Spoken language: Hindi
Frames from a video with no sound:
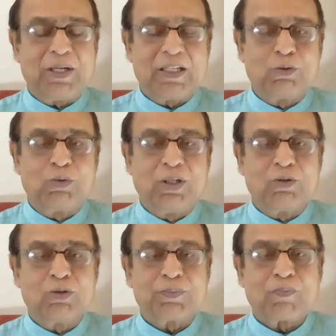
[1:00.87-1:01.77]
पैदा हुए
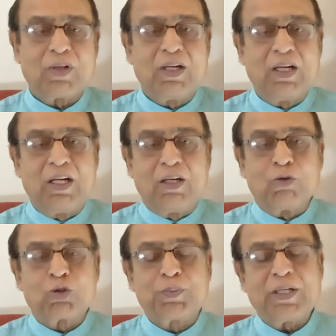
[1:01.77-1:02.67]
हो
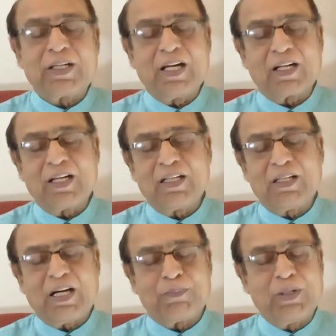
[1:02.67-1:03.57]
उसमें क्या क्या
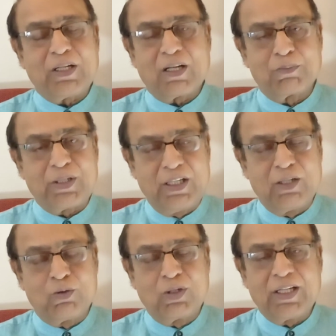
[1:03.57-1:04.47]
आपने कर्म किए
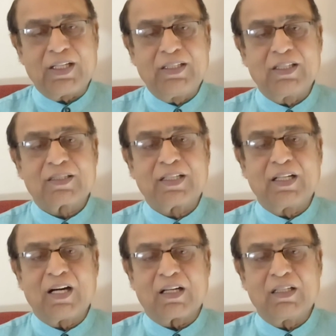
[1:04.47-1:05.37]
होंगे कि जिसके
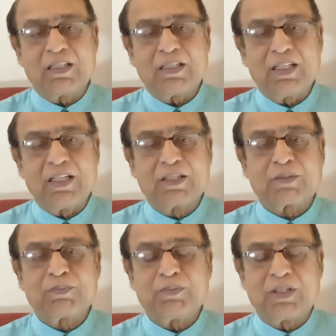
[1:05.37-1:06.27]
कारण इस
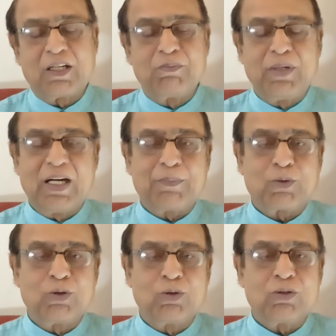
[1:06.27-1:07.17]
जन्म में
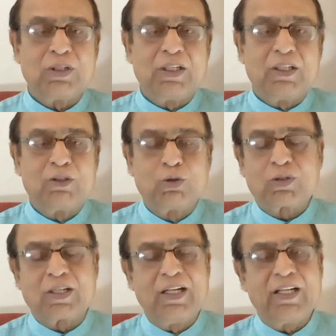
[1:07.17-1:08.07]
आपको
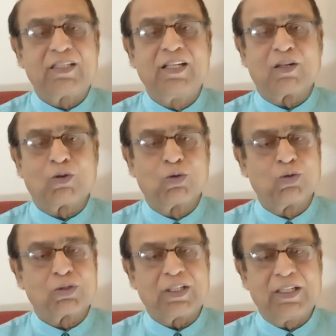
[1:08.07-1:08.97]
दुख क्लेश या
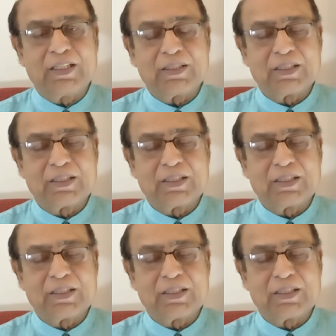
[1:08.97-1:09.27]
रोगों से